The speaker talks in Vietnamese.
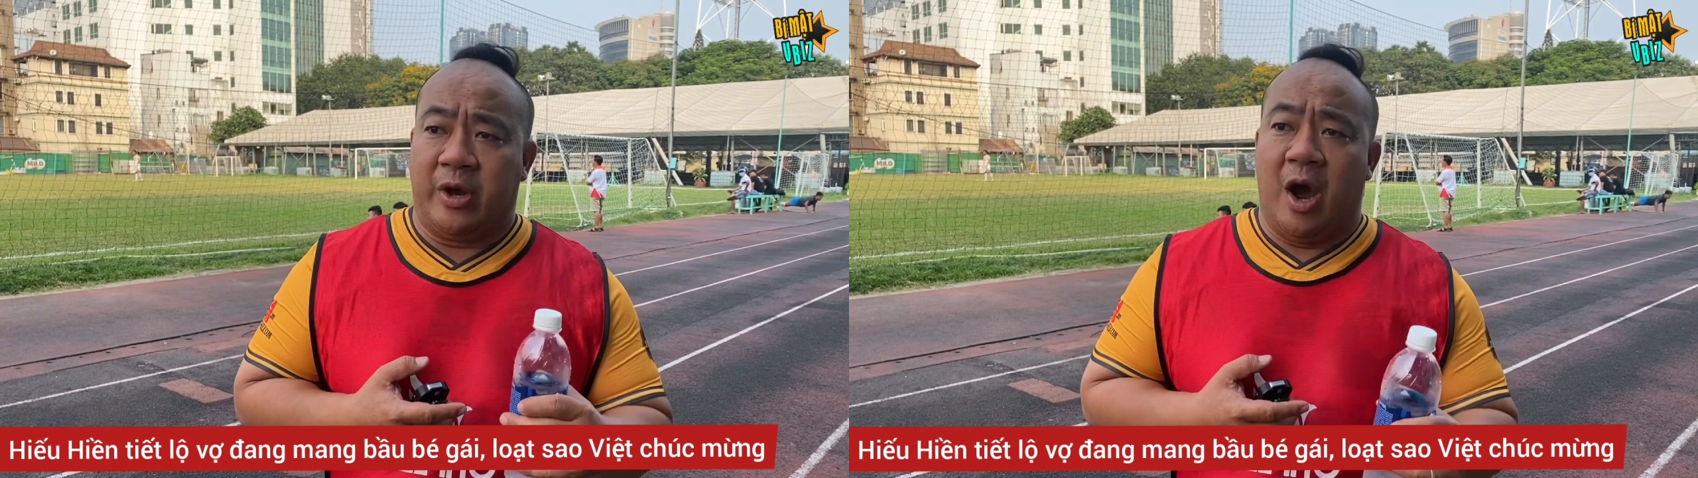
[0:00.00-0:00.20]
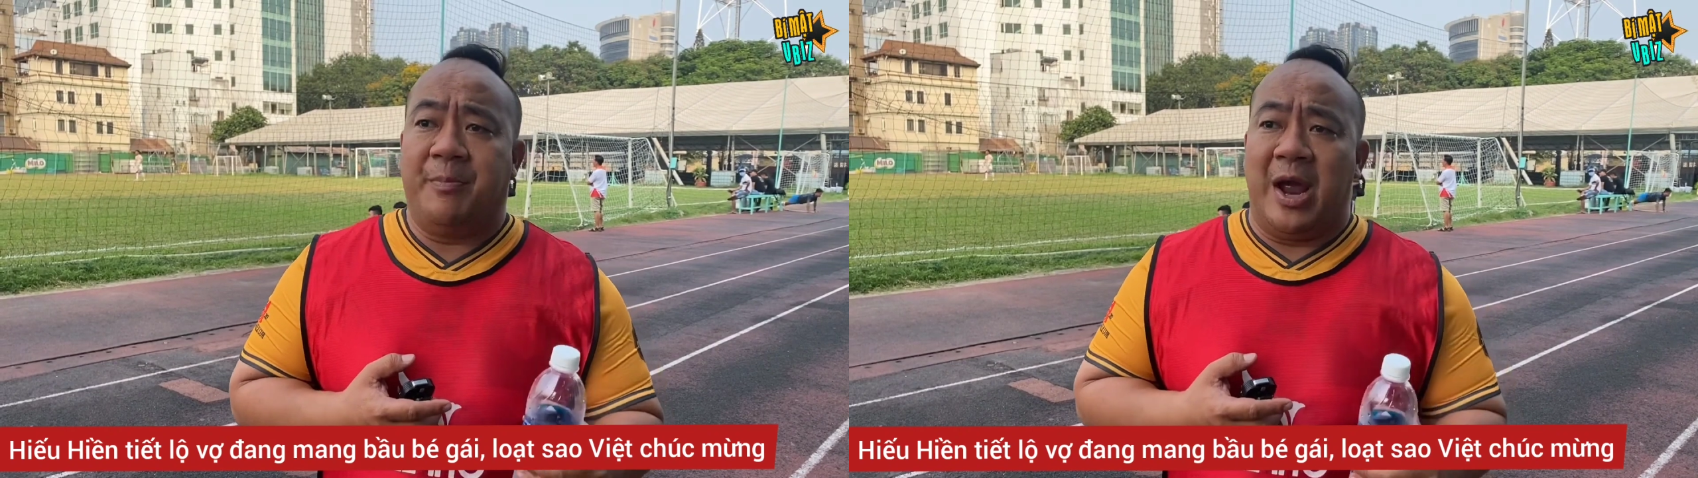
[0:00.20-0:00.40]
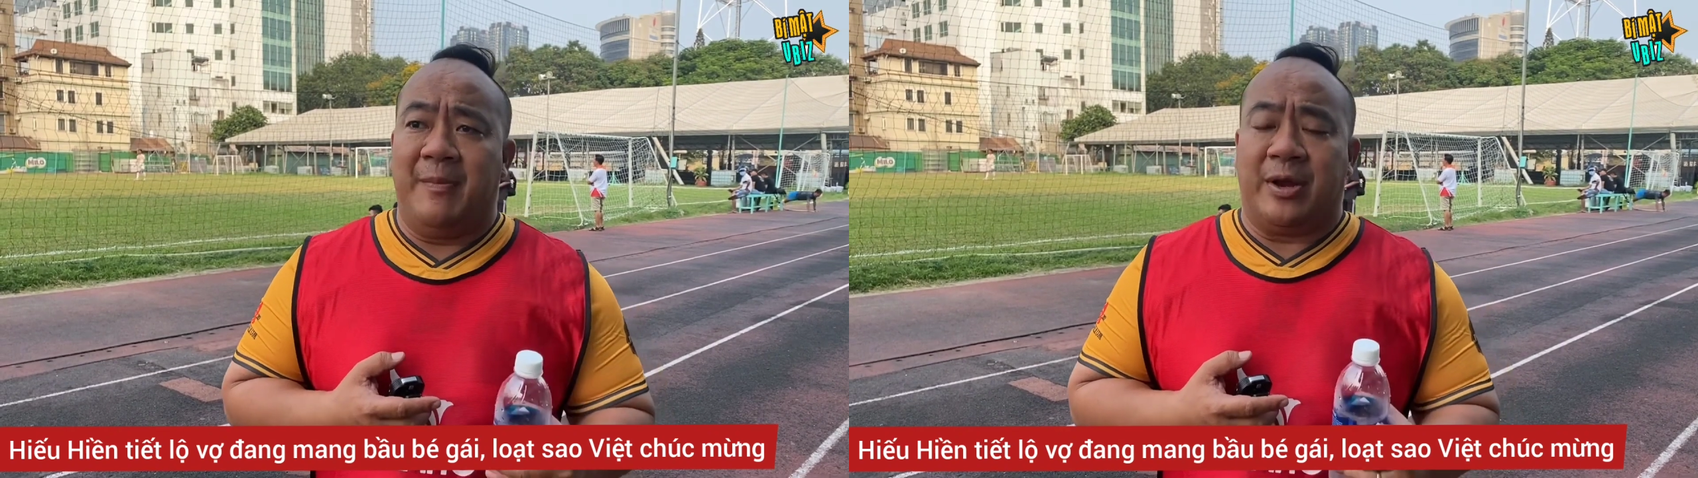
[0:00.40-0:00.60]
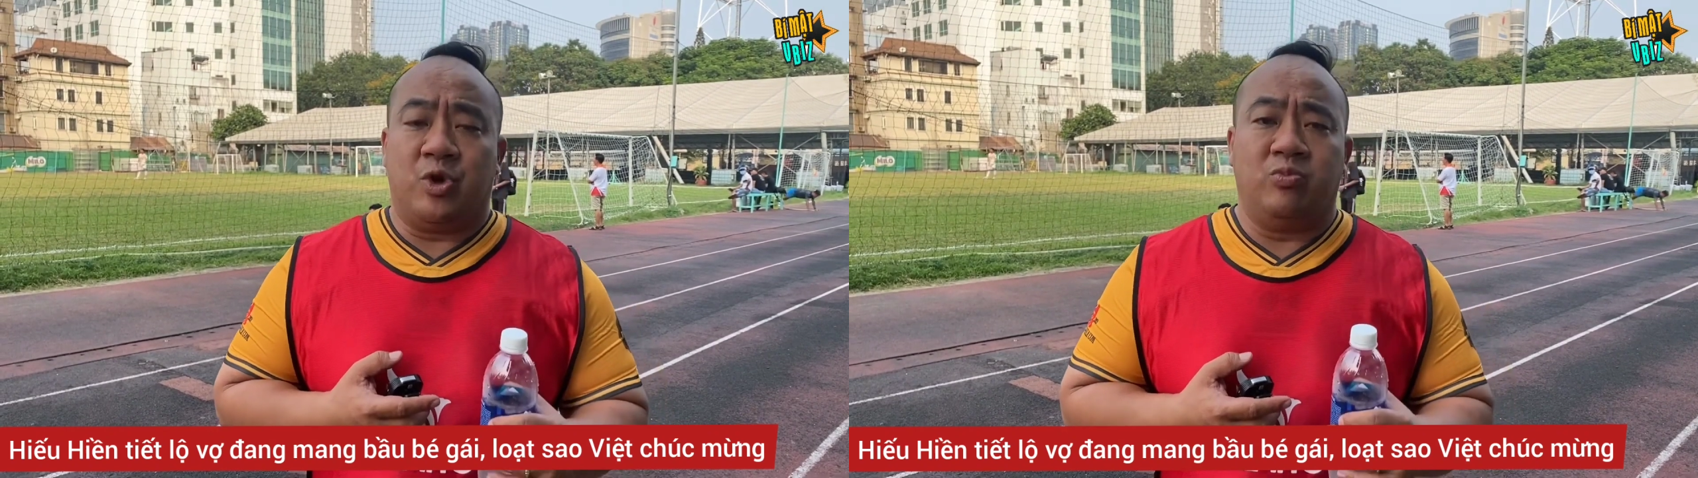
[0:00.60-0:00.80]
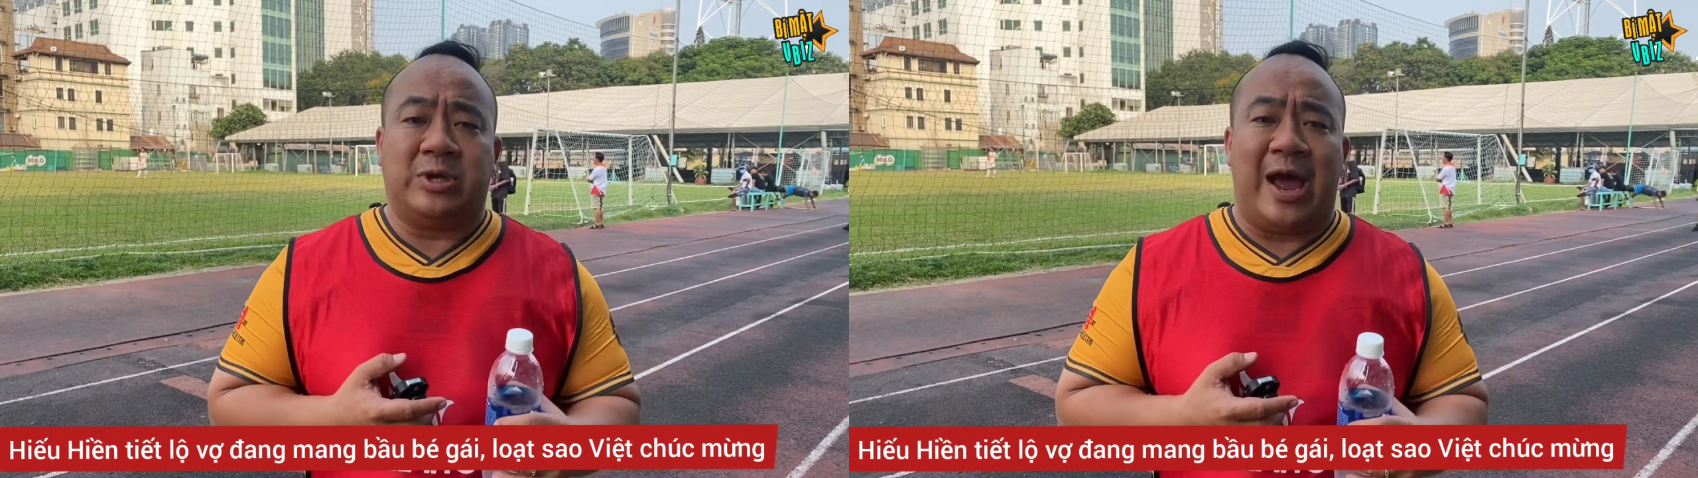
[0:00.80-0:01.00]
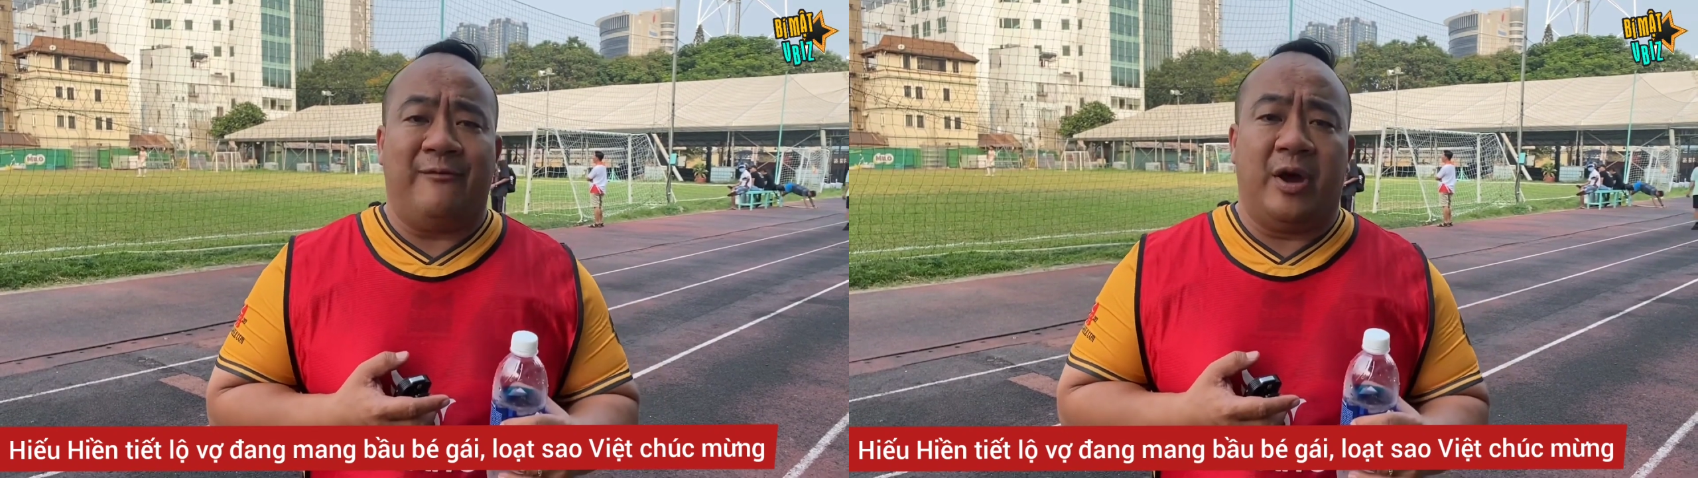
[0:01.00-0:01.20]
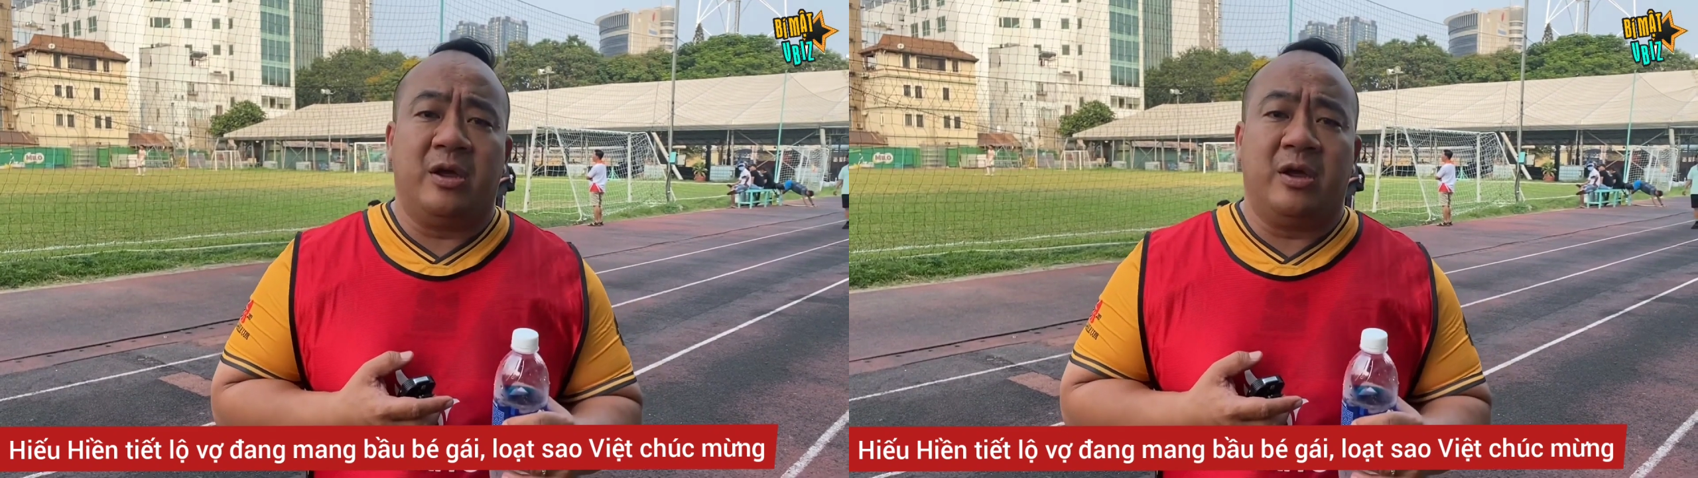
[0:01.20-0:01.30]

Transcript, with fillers: thì bà xã lại rất